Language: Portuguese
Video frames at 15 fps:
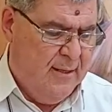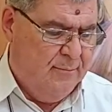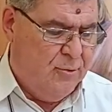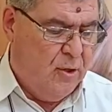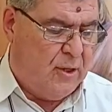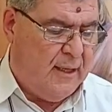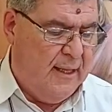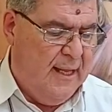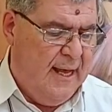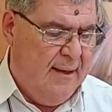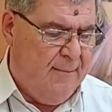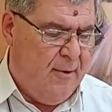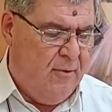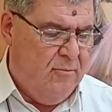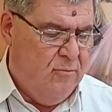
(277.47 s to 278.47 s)

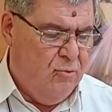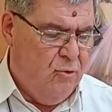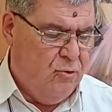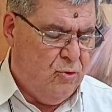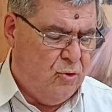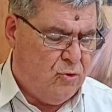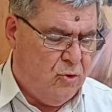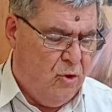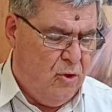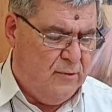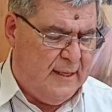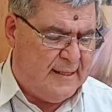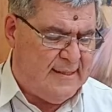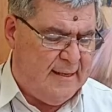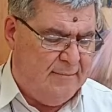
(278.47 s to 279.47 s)
proclama ao mundo
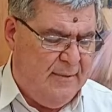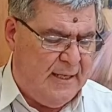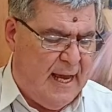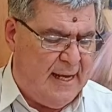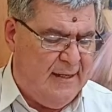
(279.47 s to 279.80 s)
todo essa minha